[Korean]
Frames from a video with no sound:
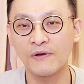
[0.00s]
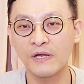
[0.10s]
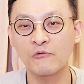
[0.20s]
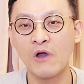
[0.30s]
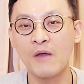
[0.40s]

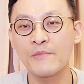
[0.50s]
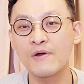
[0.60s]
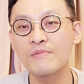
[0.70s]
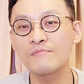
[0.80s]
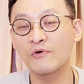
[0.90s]
라고 하면
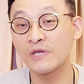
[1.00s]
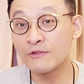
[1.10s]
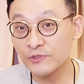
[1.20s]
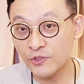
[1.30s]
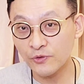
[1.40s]
뭐
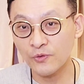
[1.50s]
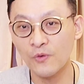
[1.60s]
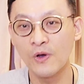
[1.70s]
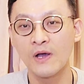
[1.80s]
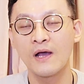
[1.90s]
기술적으로